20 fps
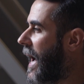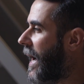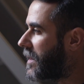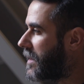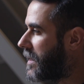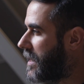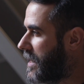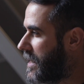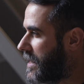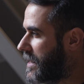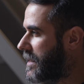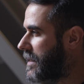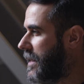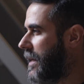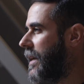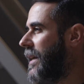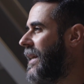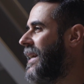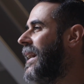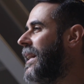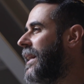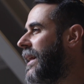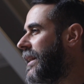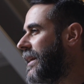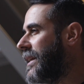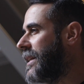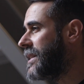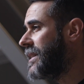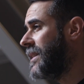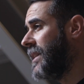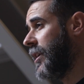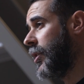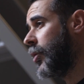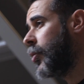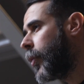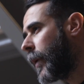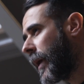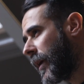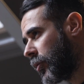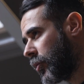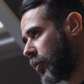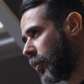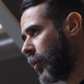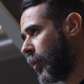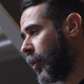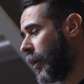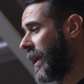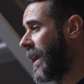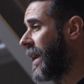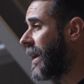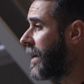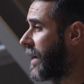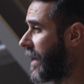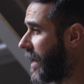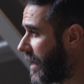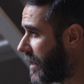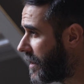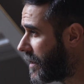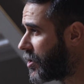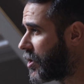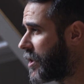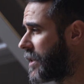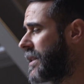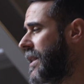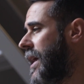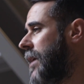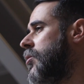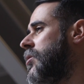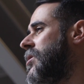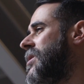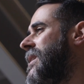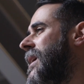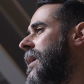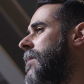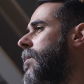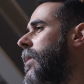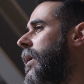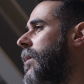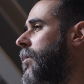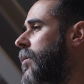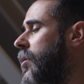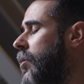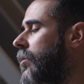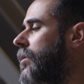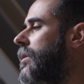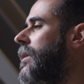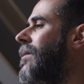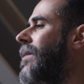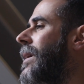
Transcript: Artisti, galleristi, curatori e critici stanno sempre più